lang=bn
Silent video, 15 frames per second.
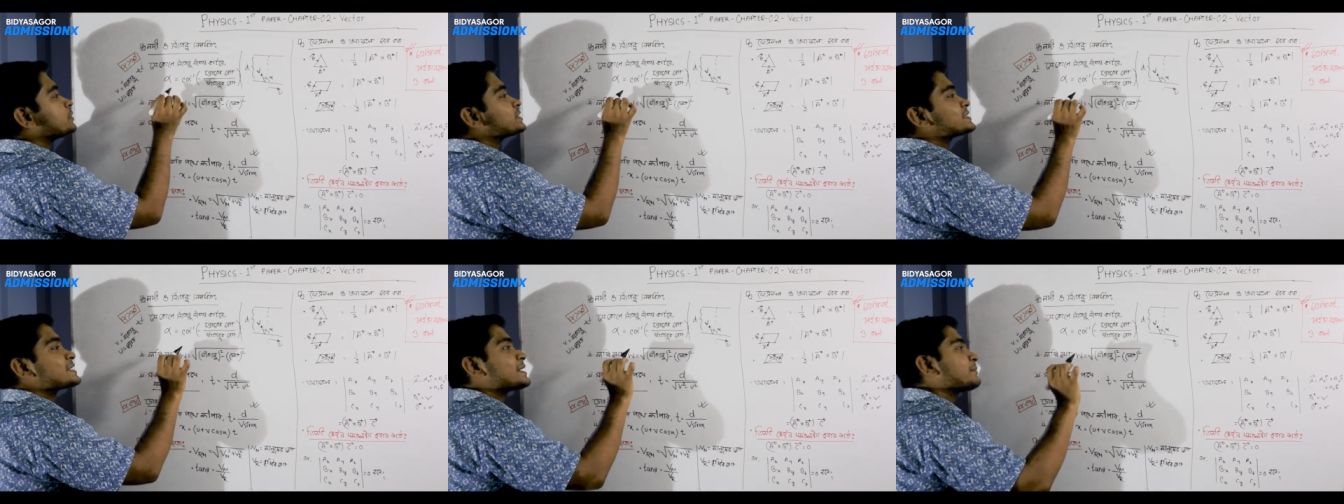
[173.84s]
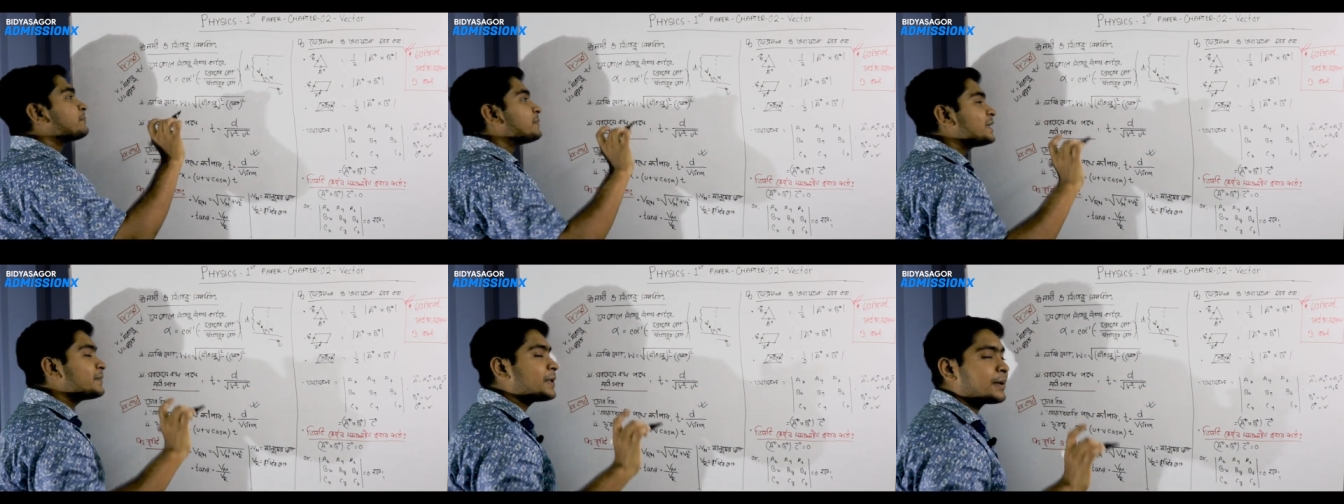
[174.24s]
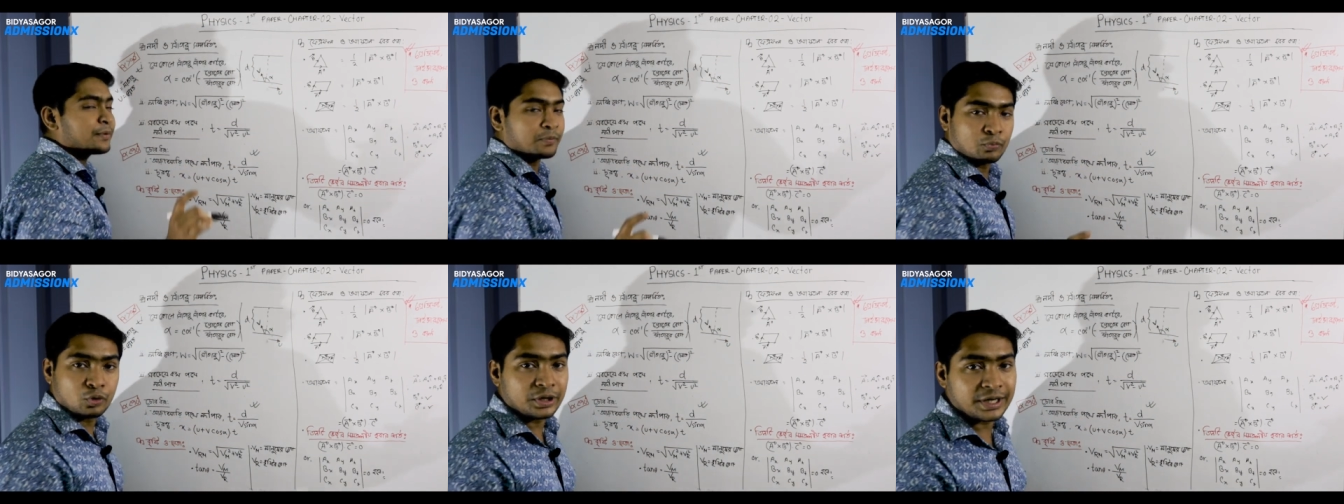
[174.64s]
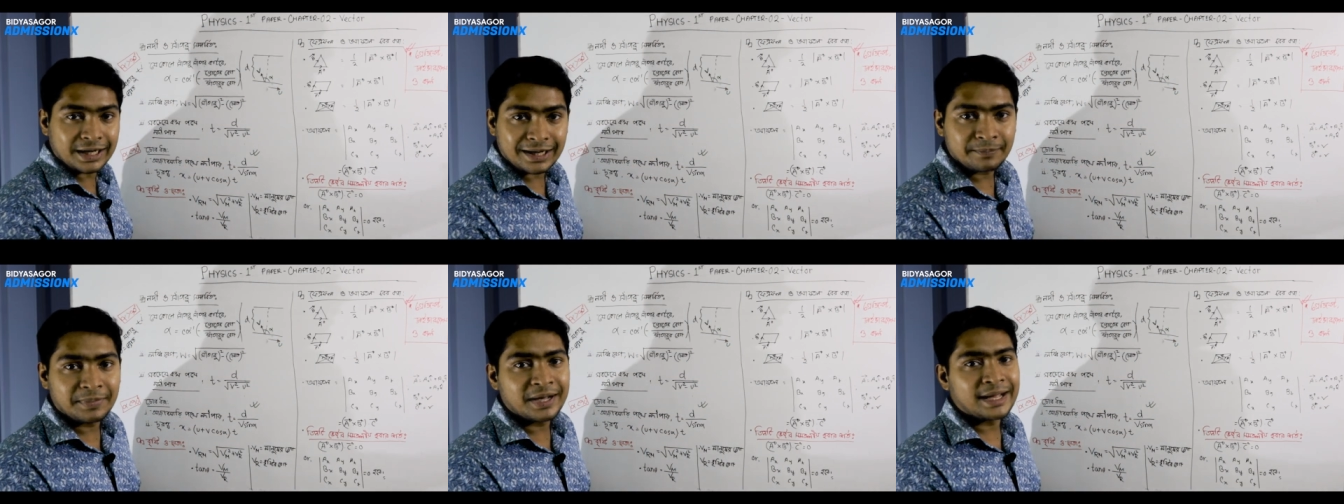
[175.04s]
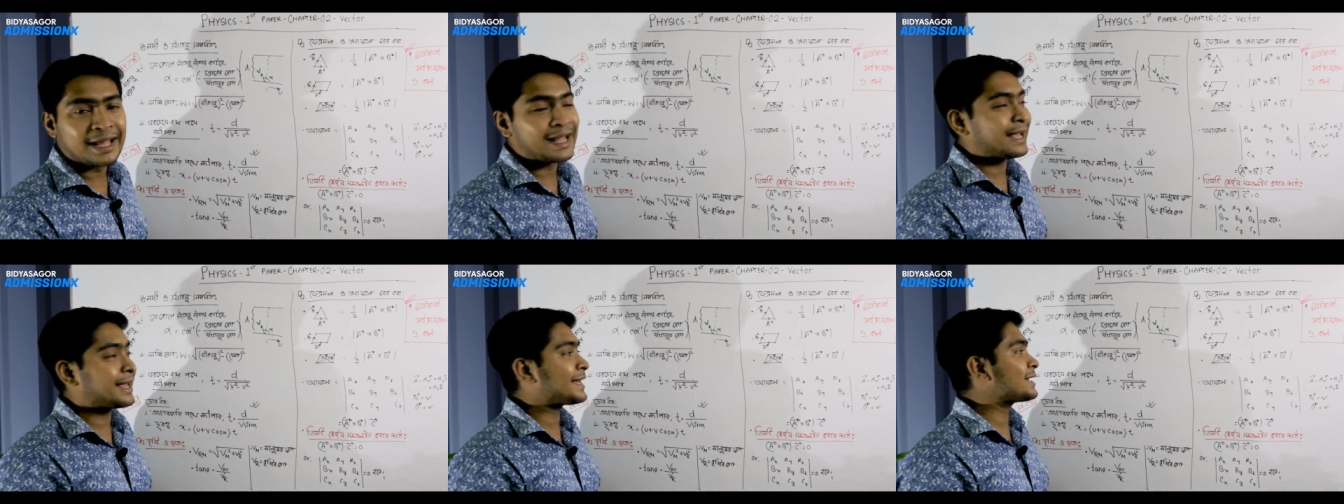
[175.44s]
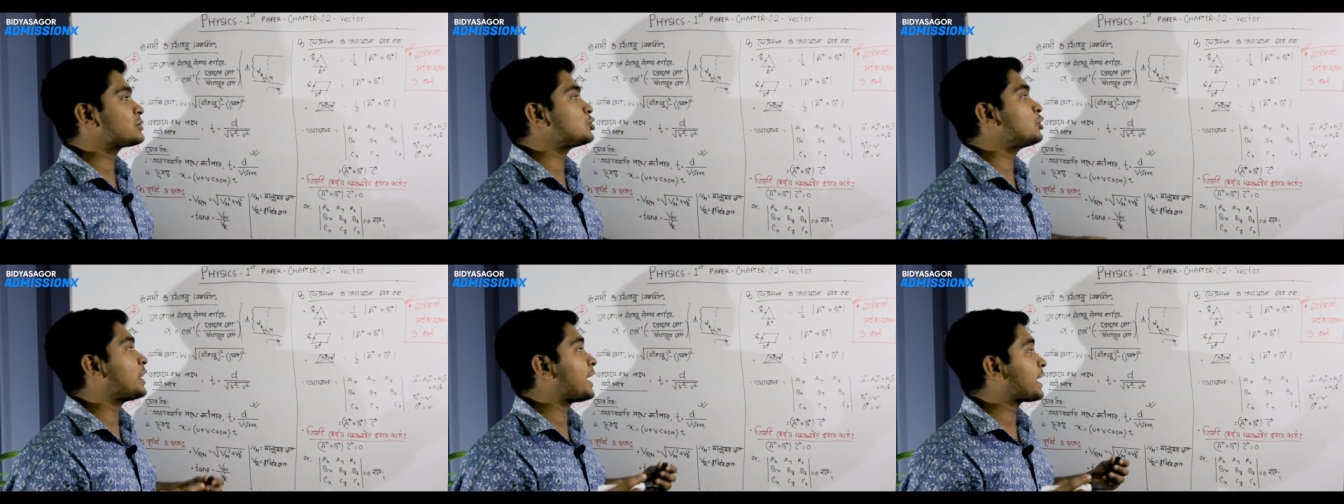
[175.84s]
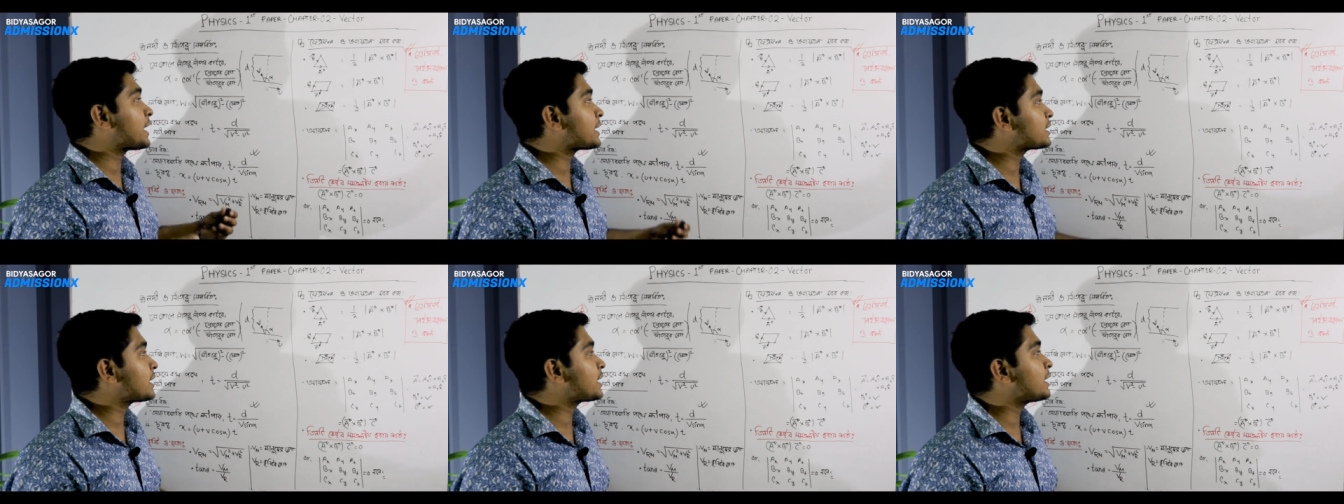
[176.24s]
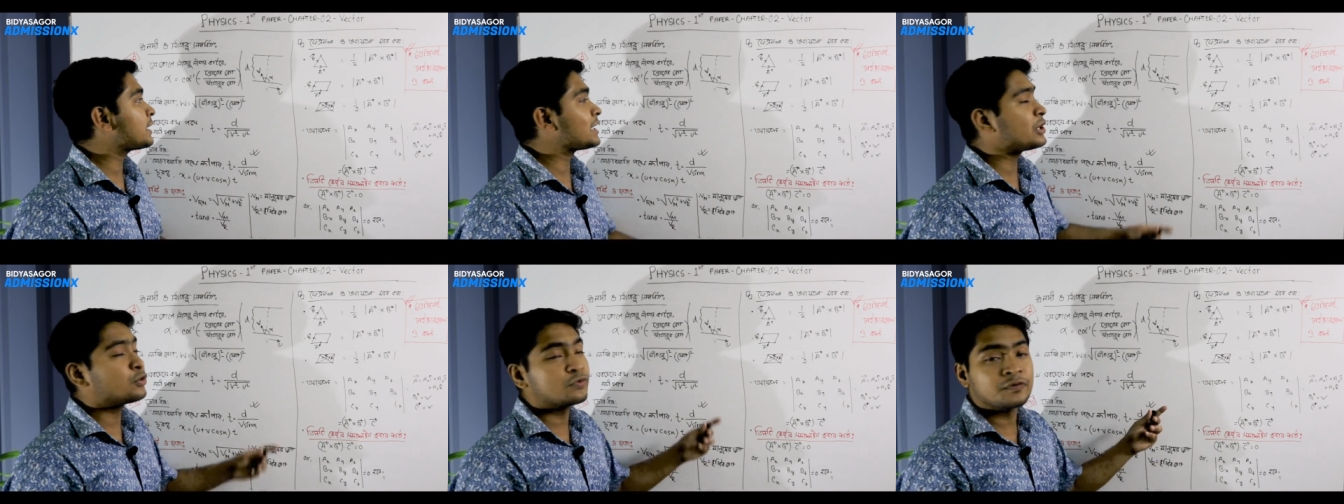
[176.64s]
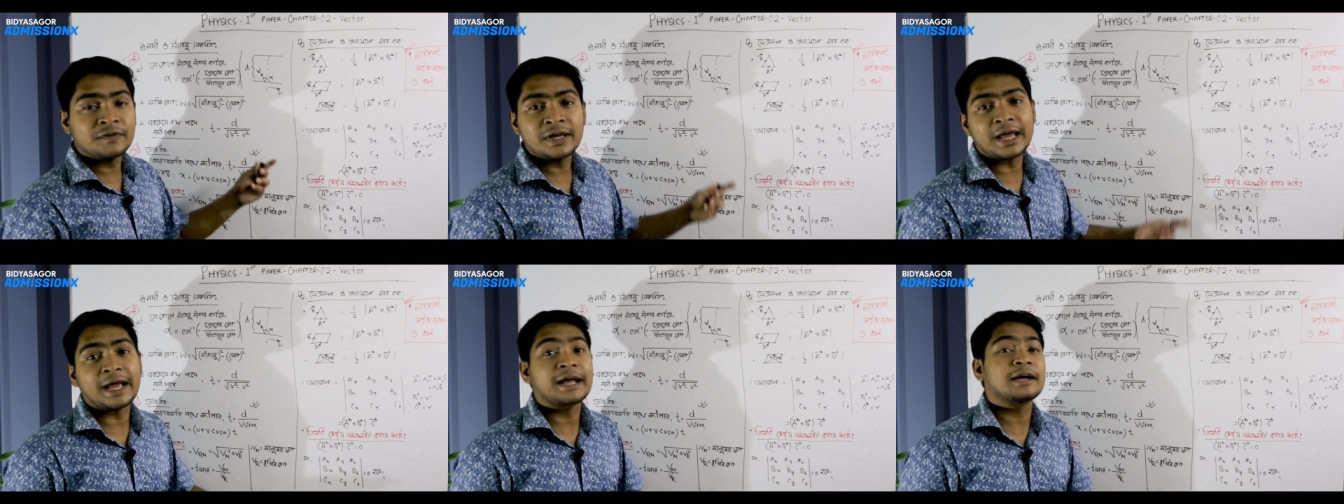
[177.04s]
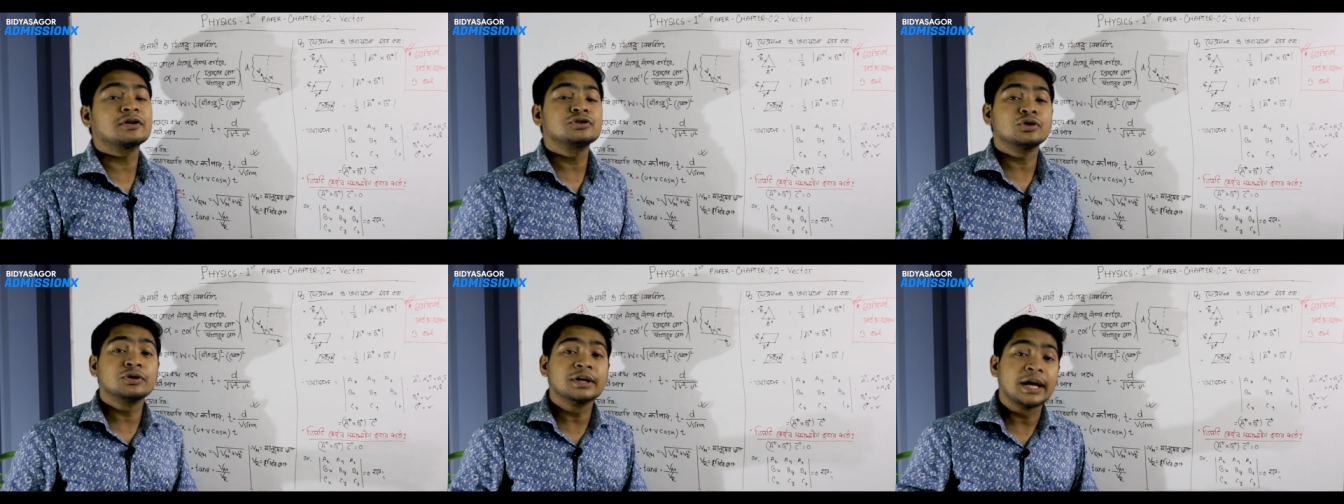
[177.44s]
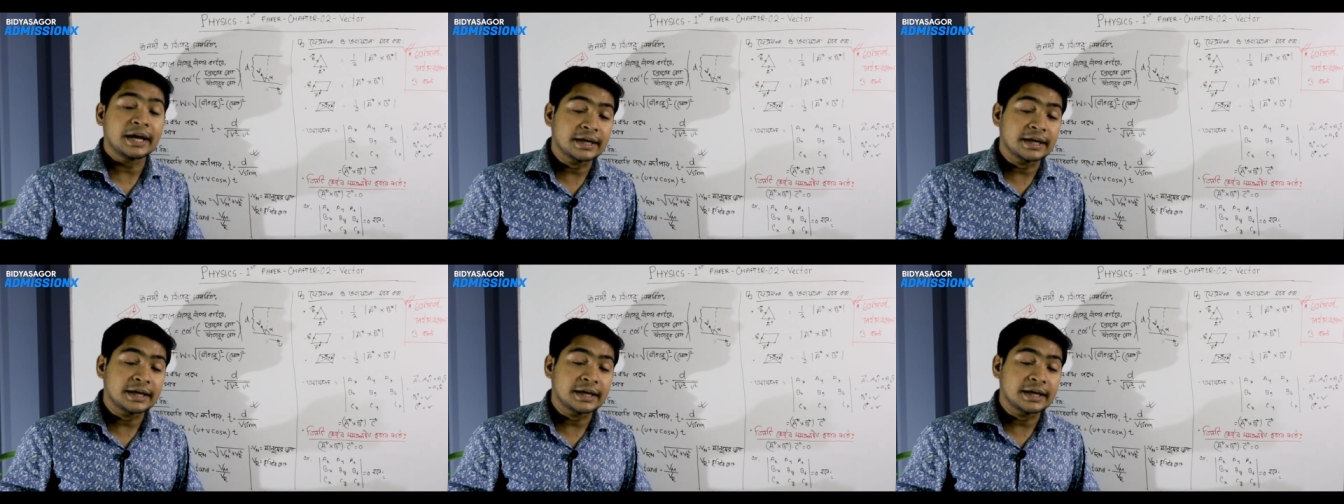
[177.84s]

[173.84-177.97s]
খুবই সিম্পলিভাবে মনে রাখবা এক একজন এক একটাকে ইউভি এক একজন